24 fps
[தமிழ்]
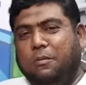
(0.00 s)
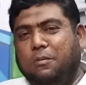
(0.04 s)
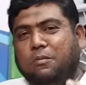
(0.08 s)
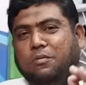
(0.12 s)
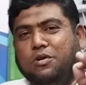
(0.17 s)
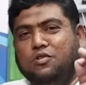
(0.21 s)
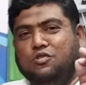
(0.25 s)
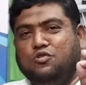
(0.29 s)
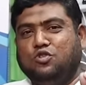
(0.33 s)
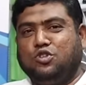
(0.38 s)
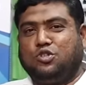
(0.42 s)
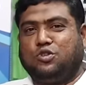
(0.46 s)

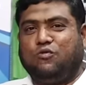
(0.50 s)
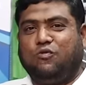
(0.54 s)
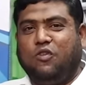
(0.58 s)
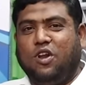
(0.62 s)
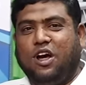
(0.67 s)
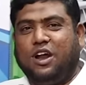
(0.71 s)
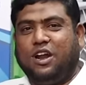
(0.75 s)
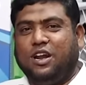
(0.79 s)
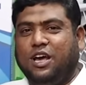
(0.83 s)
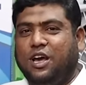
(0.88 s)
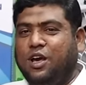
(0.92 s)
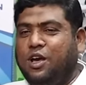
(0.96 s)
ரொம்ப
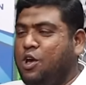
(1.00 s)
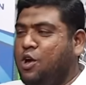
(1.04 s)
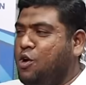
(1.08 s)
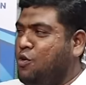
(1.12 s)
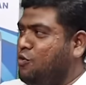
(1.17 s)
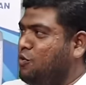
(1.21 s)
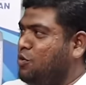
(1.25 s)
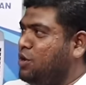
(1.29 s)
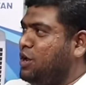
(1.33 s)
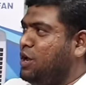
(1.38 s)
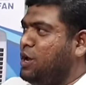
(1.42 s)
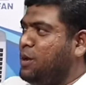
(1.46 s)
யூஸ்ஃபுல்லான
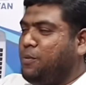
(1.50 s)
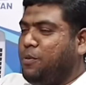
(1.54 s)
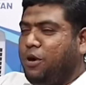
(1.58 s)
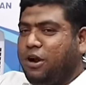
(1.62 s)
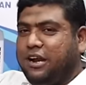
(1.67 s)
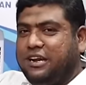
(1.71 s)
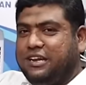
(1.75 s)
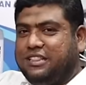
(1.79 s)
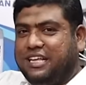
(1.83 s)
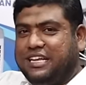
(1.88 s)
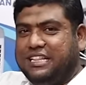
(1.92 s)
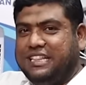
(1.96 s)
ஒரு
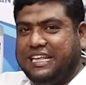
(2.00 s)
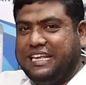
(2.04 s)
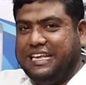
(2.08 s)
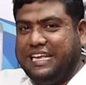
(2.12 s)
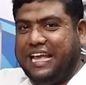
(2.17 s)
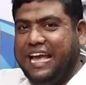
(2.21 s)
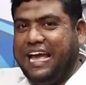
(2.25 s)
ப்ராடக்ட் தான் இந்த